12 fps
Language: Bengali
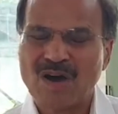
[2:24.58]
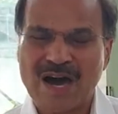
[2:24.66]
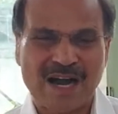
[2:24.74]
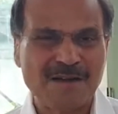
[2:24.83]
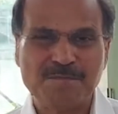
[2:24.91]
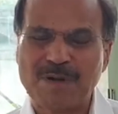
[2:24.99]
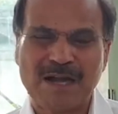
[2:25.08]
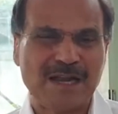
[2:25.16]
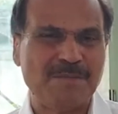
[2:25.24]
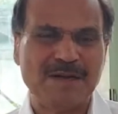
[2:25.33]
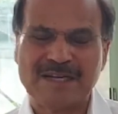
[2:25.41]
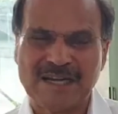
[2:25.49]

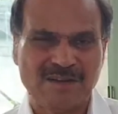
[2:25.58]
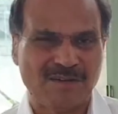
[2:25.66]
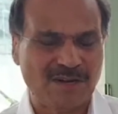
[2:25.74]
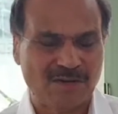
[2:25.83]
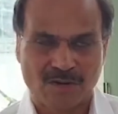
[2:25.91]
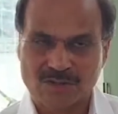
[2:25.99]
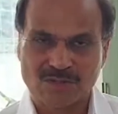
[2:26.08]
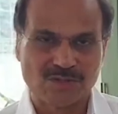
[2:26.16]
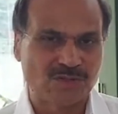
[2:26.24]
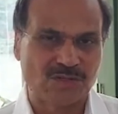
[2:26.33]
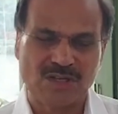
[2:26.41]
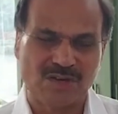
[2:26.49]
আনপার্লামেন্টারি হয় না
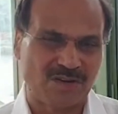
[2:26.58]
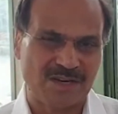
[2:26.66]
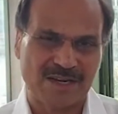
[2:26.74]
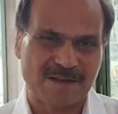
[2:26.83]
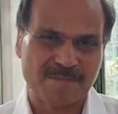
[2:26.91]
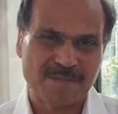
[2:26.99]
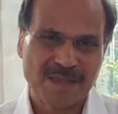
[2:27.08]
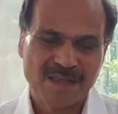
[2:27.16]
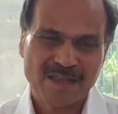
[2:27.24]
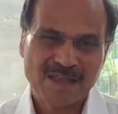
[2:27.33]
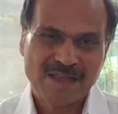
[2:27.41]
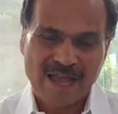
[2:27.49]
অসংসদীয় হয় না
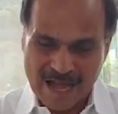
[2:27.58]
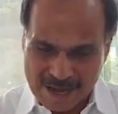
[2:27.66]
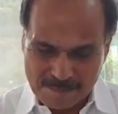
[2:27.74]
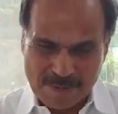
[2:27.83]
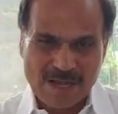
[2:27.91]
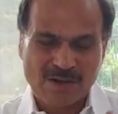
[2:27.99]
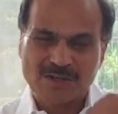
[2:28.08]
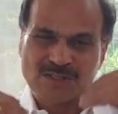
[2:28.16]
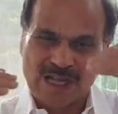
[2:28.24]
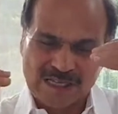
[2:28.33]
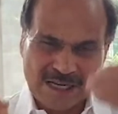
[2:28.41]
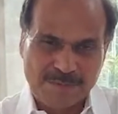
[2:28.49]
আমরা যখন
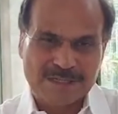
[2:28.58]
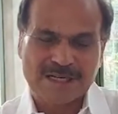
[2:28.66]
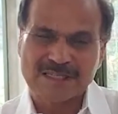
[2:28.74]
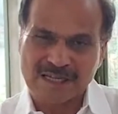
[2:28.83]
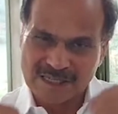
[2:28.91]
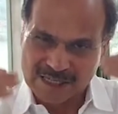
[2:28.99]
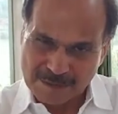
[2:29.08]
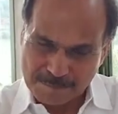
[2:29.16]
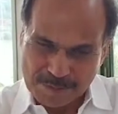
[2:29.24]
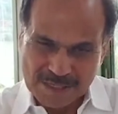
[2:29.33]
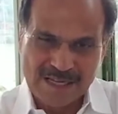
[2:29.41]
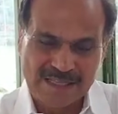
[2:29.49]
তাদের ভাষা তাদেরকে
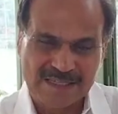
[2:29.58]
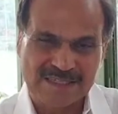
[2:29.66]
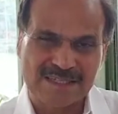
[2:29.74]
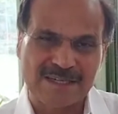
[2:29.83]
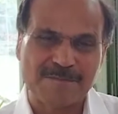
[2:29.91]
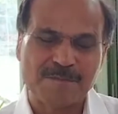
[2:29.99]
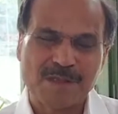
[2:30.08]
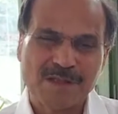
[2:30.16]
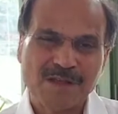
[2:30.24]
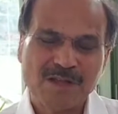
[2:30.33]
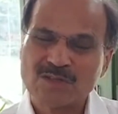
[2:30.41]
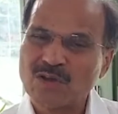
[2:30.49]
ফিরিয়ে দিচ্ছি
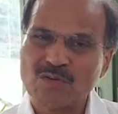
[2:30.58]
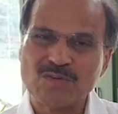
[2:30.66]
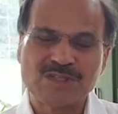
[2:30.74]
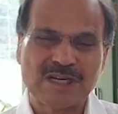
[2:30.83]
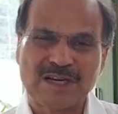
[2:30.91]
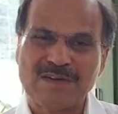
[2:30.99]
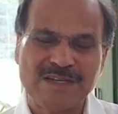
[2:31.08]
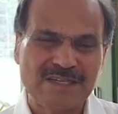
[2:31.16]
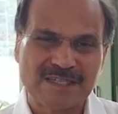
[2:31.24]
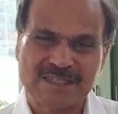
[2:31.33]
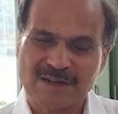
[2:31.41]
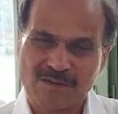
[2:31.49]
তখন সেটা হয়ে
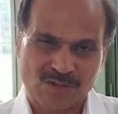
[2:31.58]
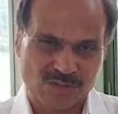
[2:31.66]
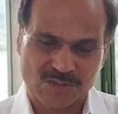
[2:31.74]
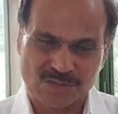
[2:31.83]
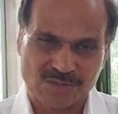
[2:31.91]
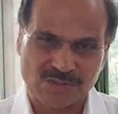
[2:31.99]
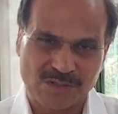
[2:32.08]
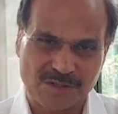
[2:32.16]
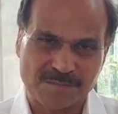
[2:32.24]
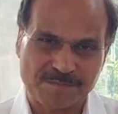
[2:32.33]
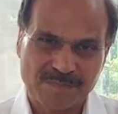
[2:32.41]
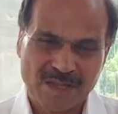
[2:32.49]
যাচ্ছে অসংসদীয়
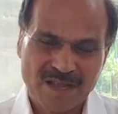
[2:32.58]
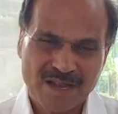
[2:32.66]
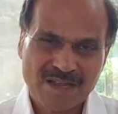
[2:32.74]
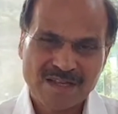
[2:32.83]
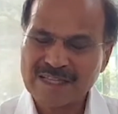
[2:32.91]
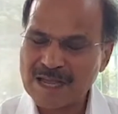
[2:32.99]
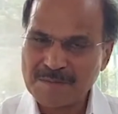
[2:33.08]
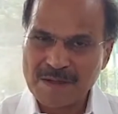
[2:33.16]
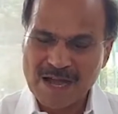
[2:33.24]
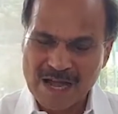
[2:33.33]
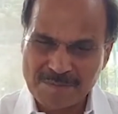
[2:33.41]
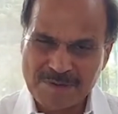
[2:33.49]
তাই
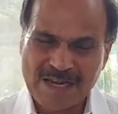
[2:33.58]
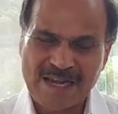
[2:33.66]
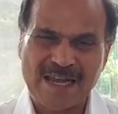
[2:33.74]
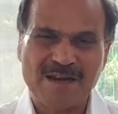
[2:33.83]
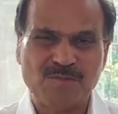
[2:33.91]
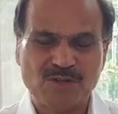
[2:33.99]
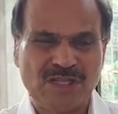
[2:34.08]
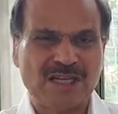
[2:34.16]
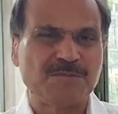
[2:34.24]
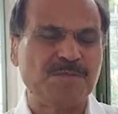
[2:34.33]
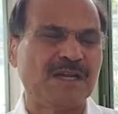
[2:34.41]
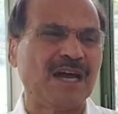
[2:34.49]
আমি এর মধ্যে
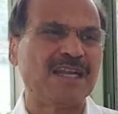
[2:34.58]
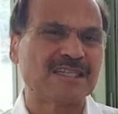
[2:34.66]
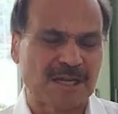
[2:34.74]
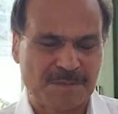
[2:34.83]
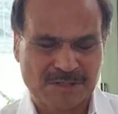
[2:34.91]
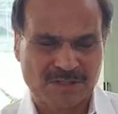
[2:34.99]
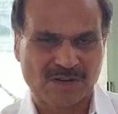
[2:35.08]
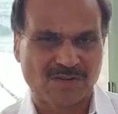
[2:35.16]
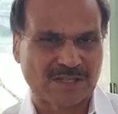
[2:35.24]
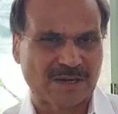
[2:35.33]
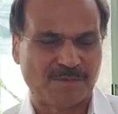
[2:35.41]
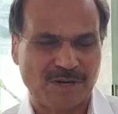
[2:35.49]
স্পিকারের সাহেবের সঙ্গে
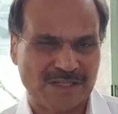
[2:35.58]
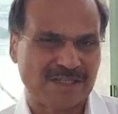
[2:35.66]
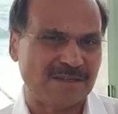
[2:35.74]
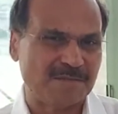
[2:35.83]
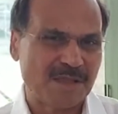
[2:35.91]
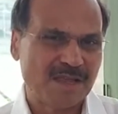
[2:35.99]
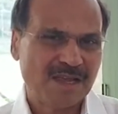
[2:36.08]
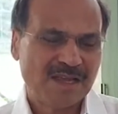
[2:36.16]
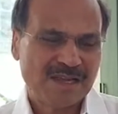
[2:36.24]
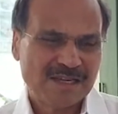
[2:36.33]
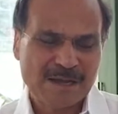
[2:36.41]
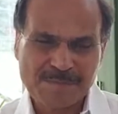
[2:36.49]
কথা বলেছি
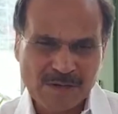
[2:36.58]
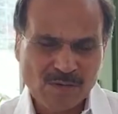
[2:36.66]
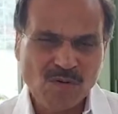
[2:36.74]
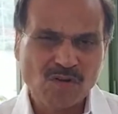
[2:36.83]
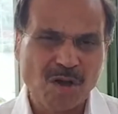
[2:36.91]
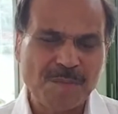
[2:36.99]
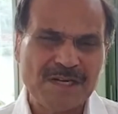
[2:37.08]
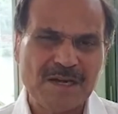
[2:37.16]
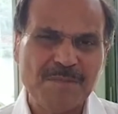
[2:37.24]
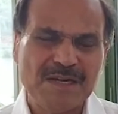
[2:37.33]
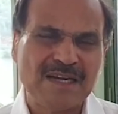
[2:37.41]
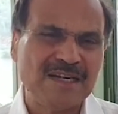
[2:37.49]
যে আপনি রুল কমিটির
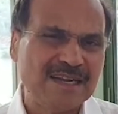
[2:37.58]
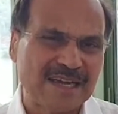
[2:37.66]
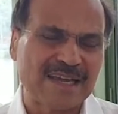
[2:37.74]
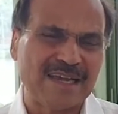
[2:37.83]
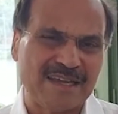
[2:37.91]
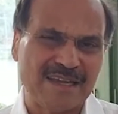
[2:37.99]
মিটিং ডেকে